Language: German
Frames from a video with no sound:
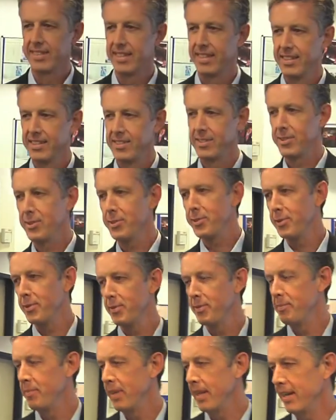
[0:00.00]
Simon
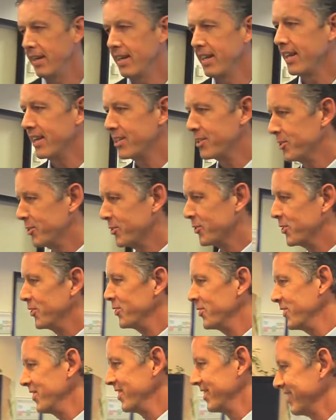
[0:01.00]
Mulroney freut sich,
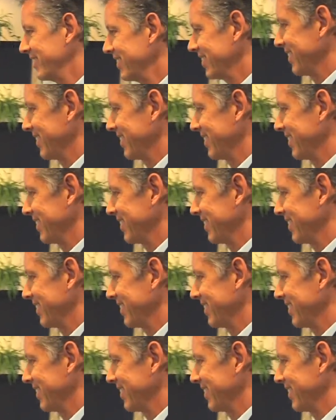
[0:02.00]
dass